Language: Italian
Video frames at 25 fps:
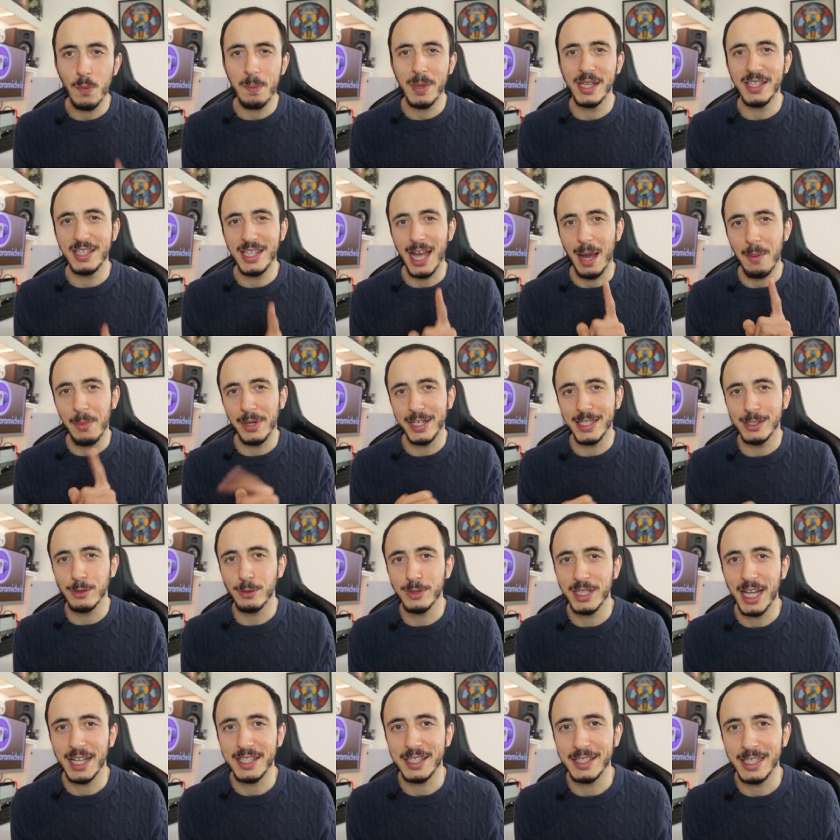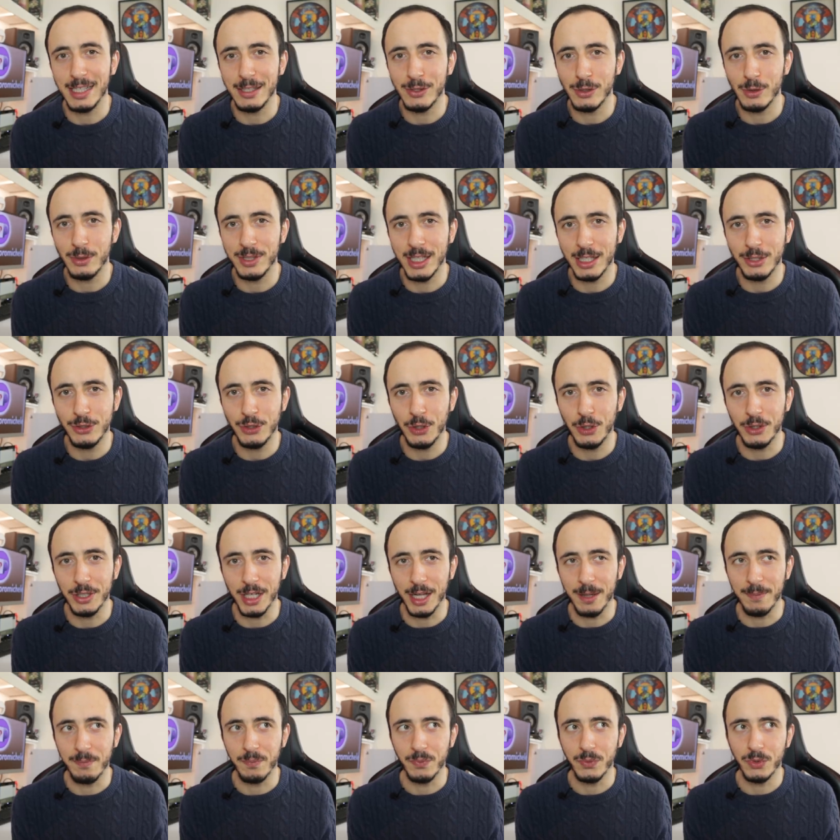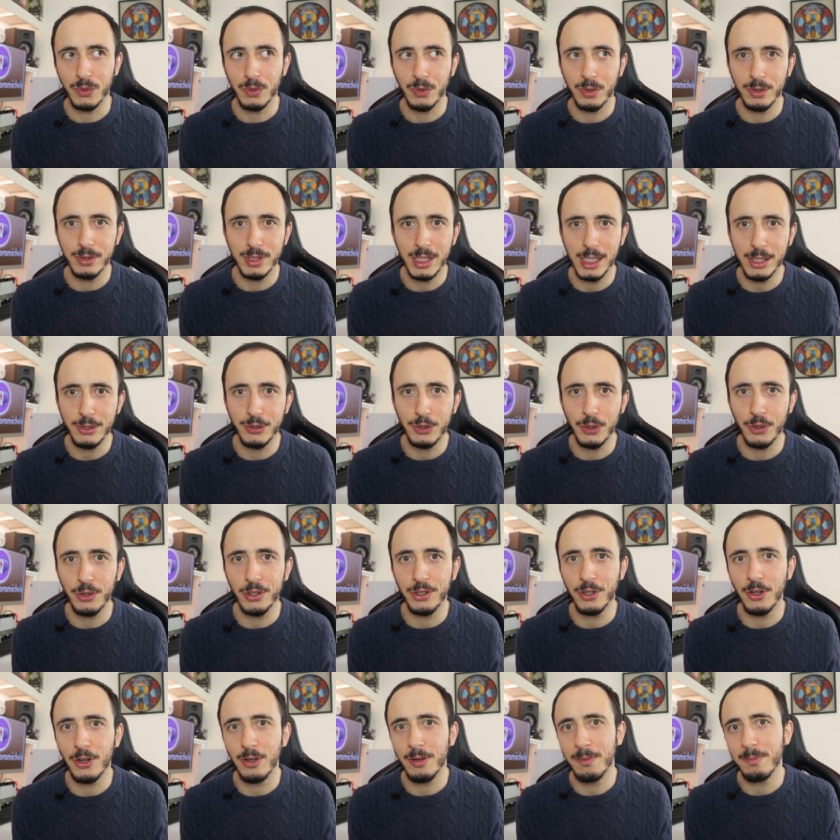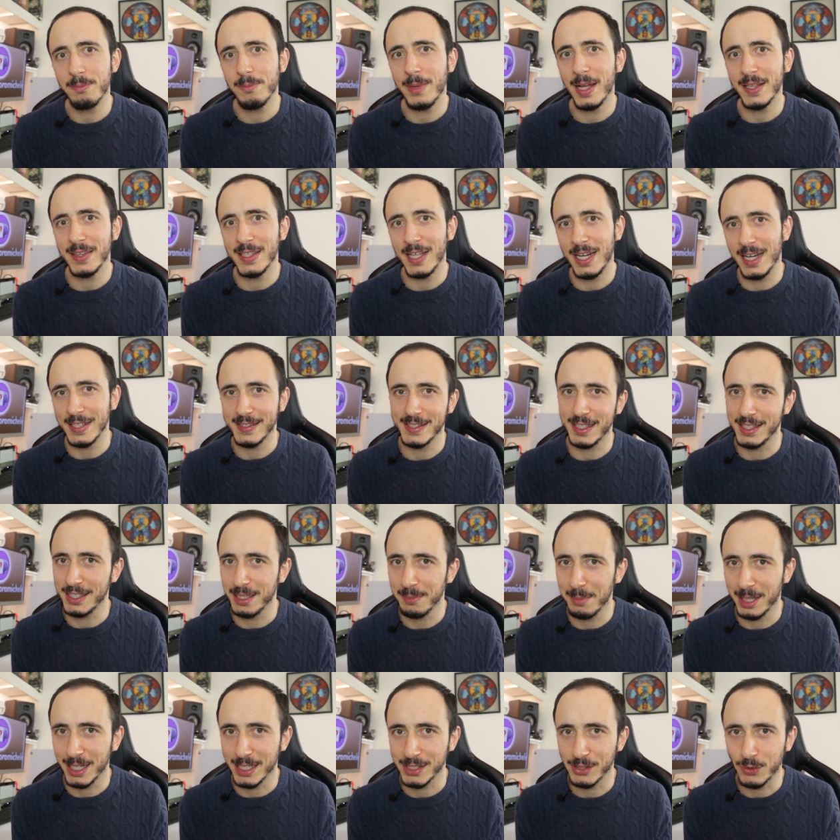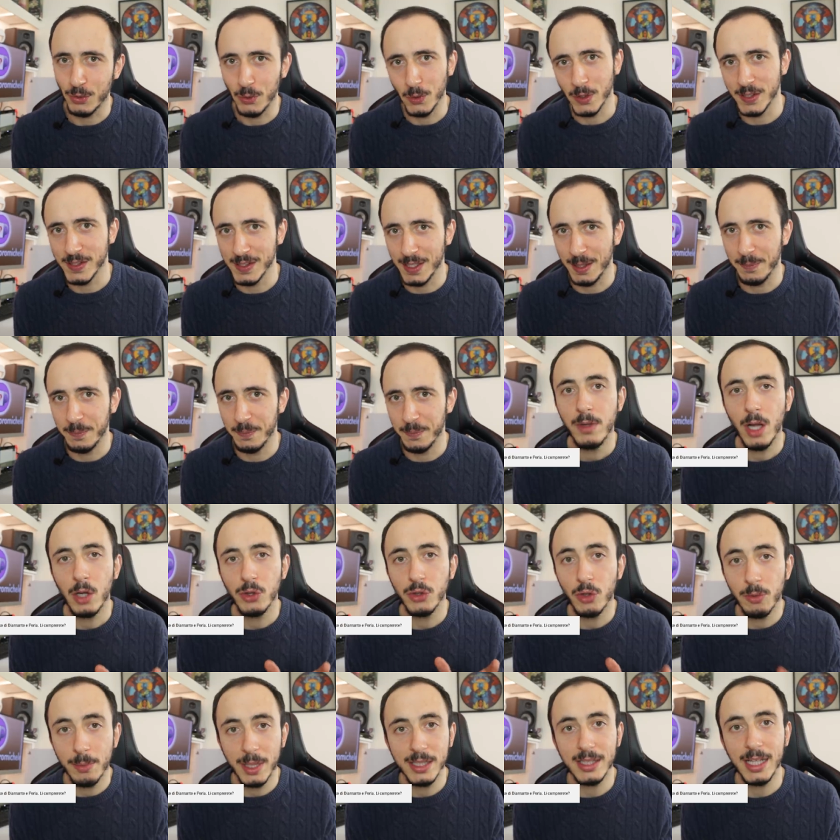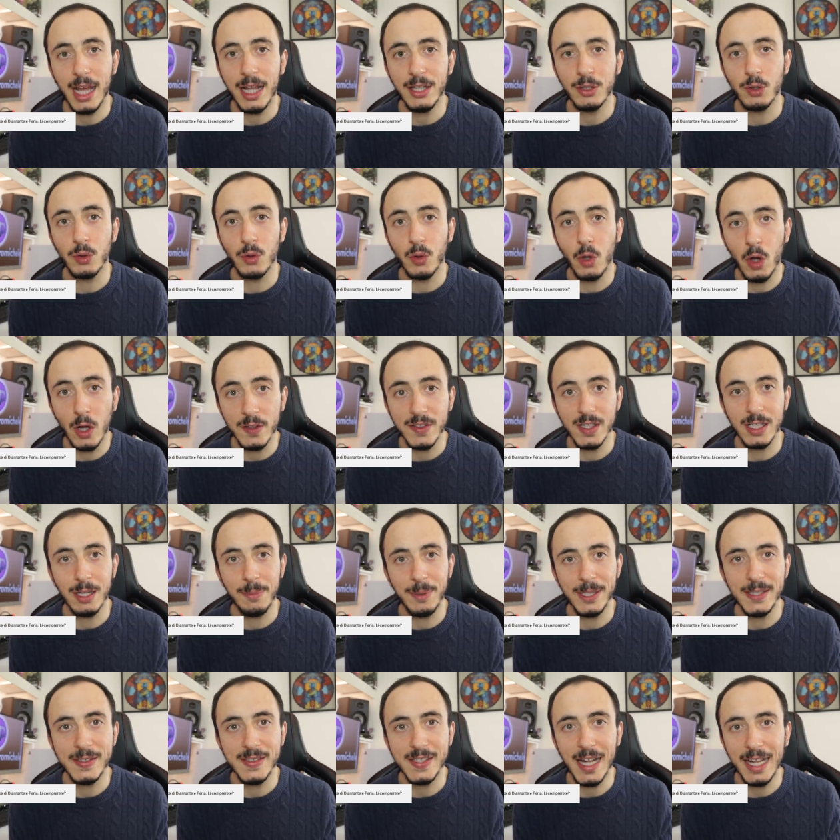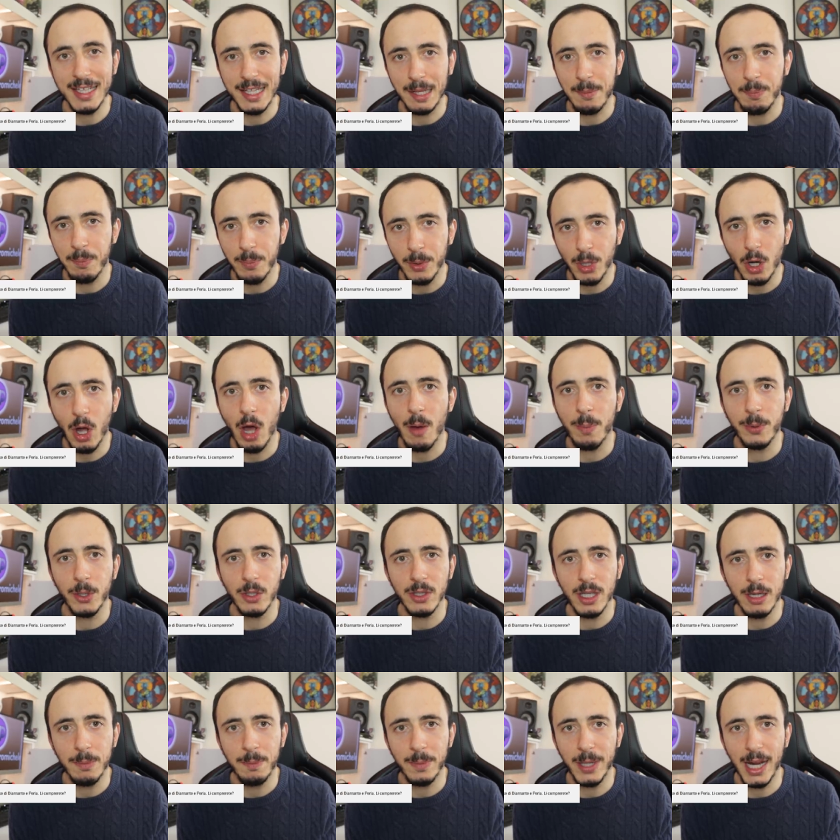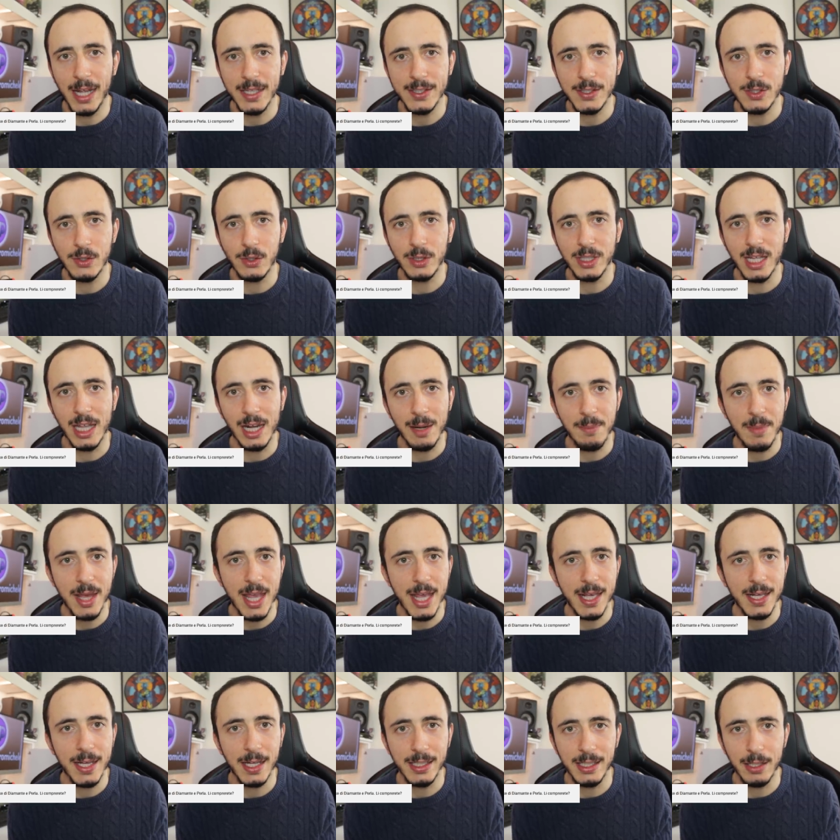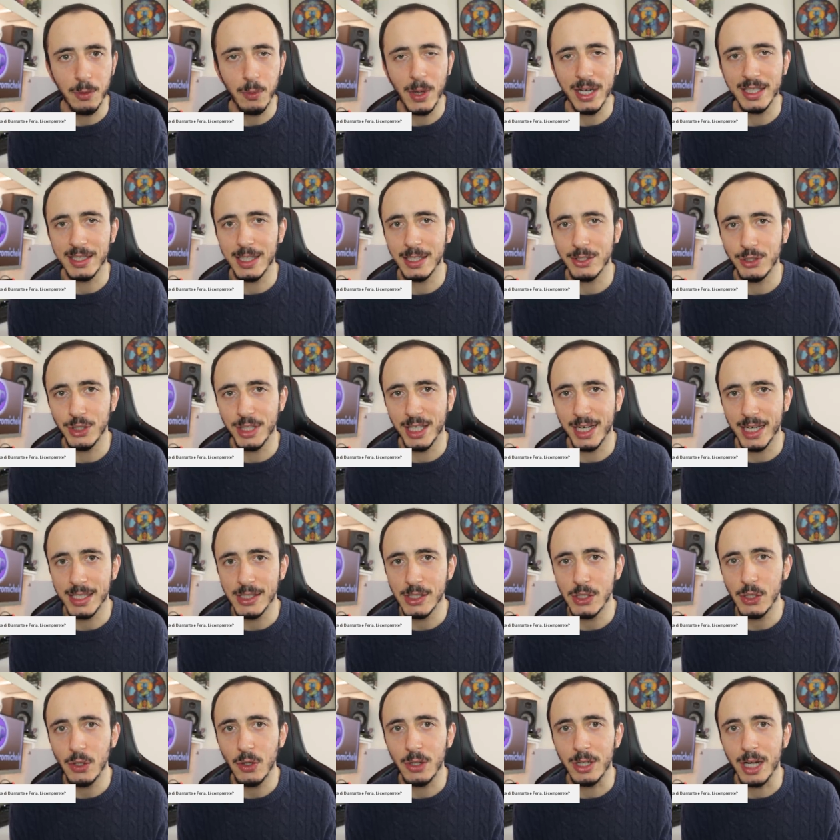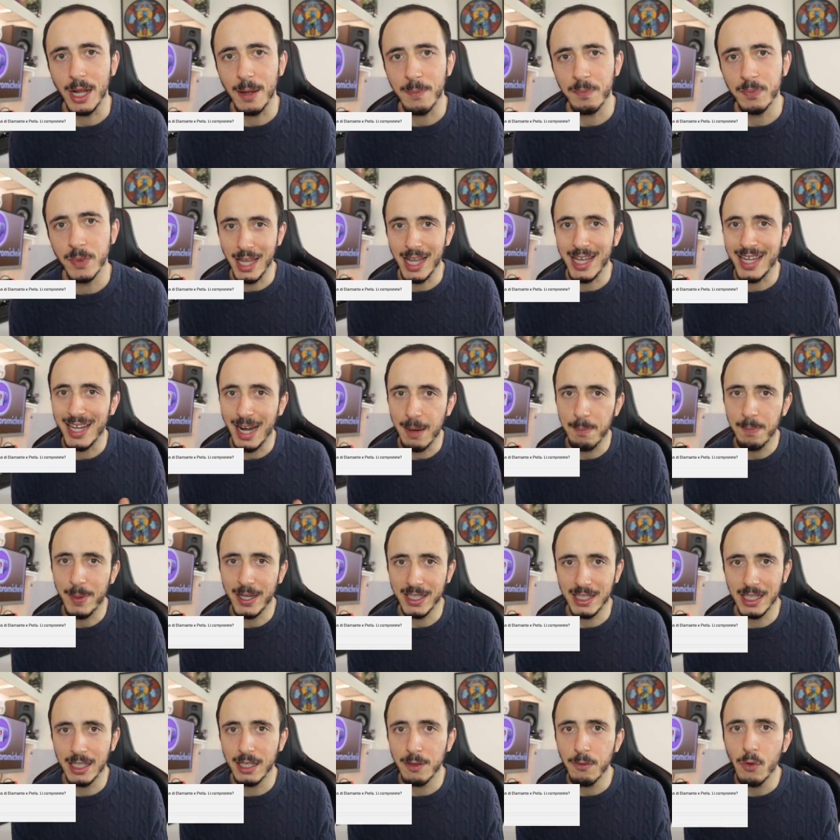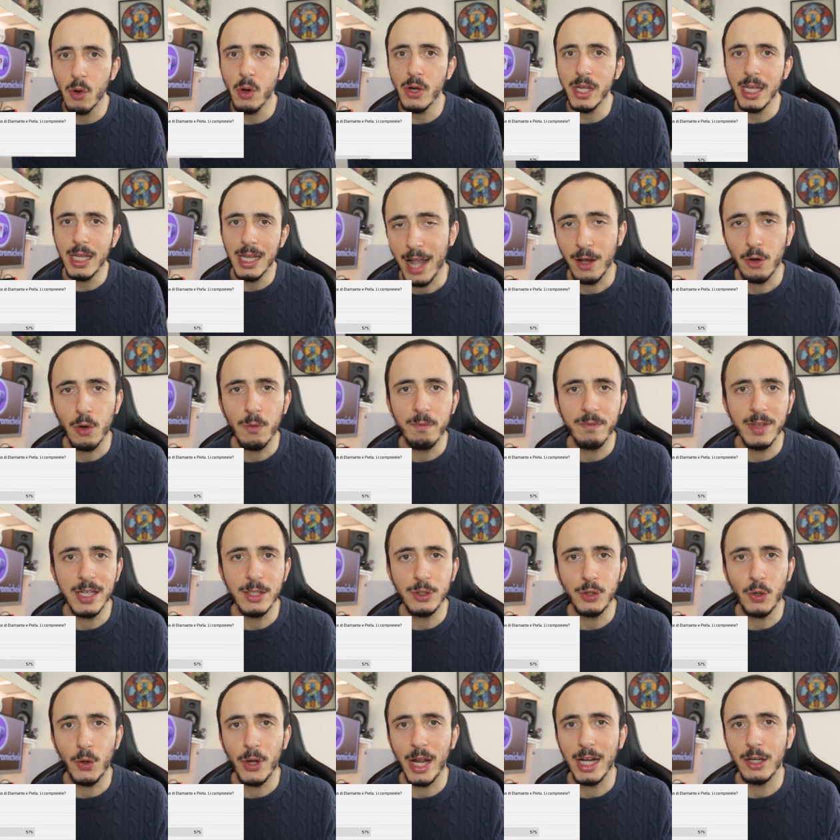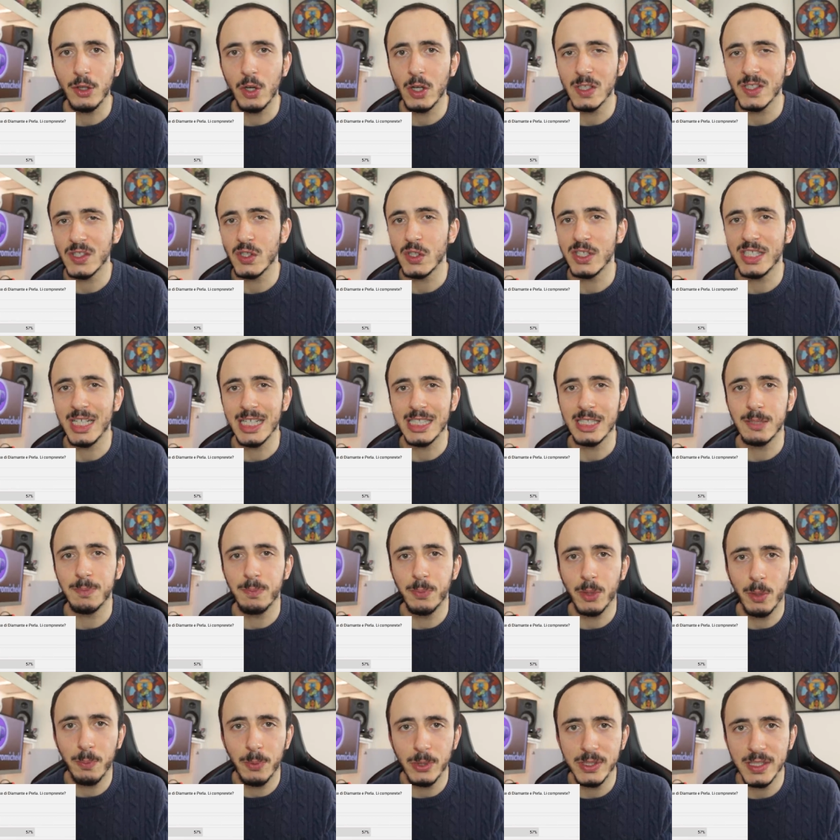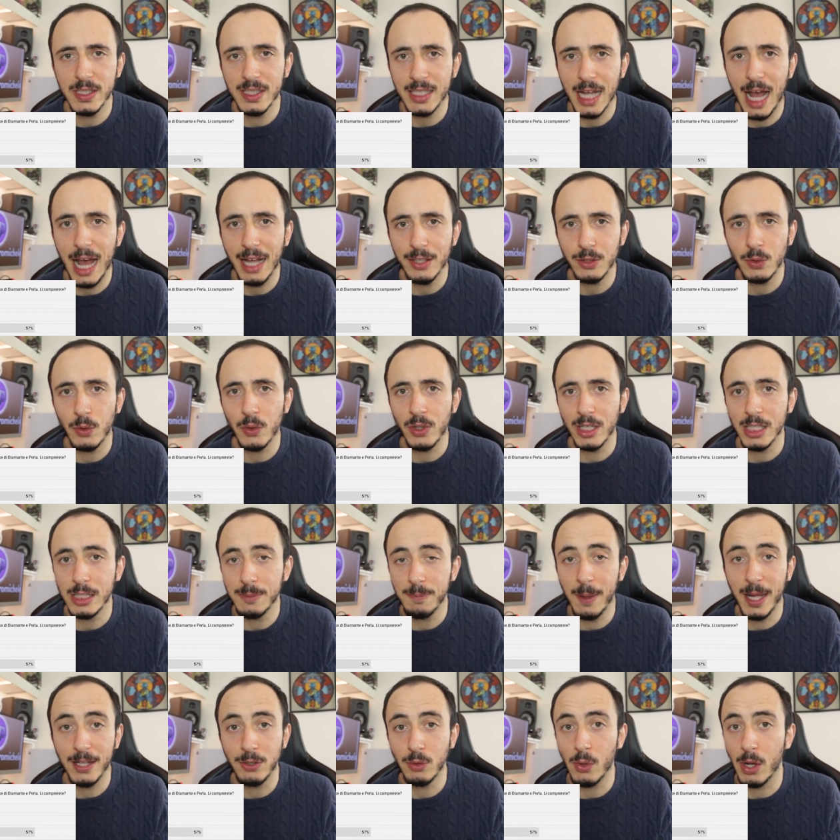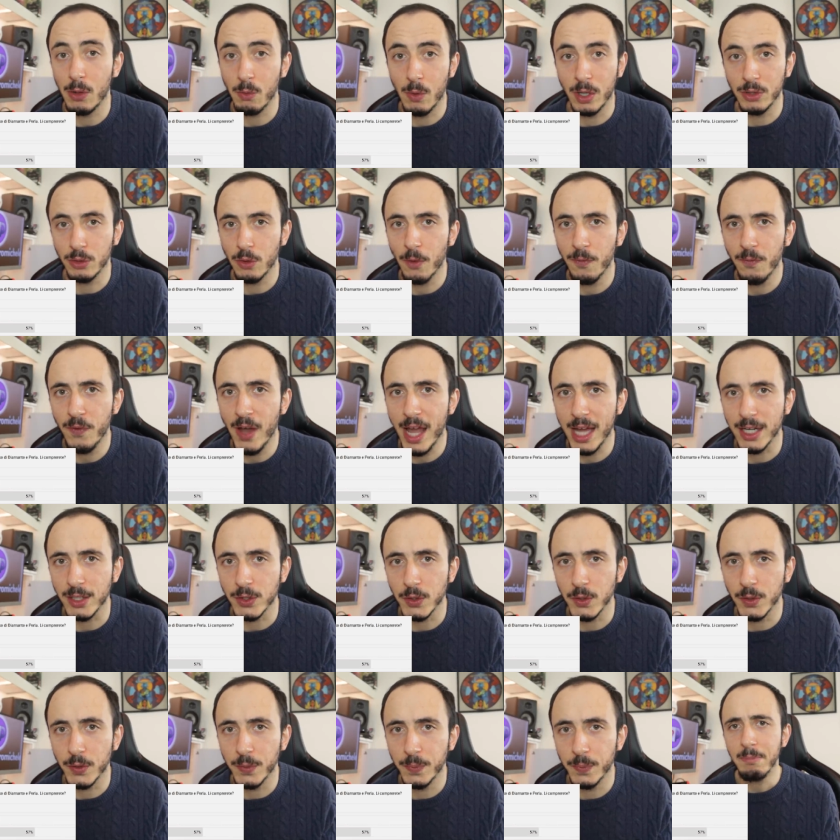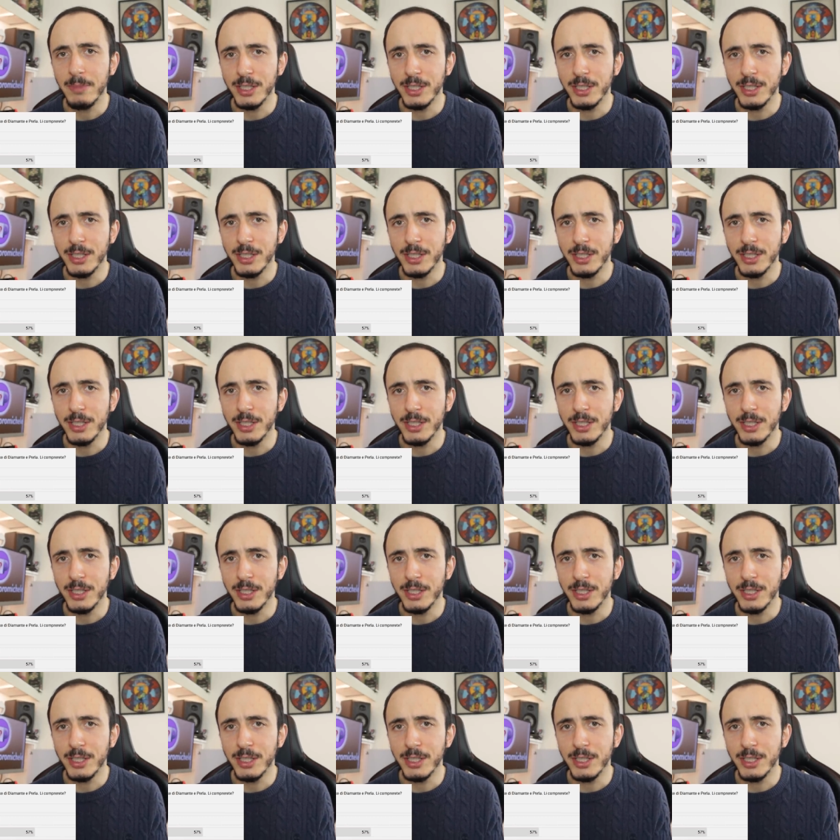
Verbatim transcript: commentiamo i risultati del sondaggione, non del giorno ma della settimana scorsa. Vi ho domandato cosa ne pensate proprio del prezzo dei remake di quarta generazione e gran parte di voi è convinto che il costo sia spropositato rispetto a quanto offerto.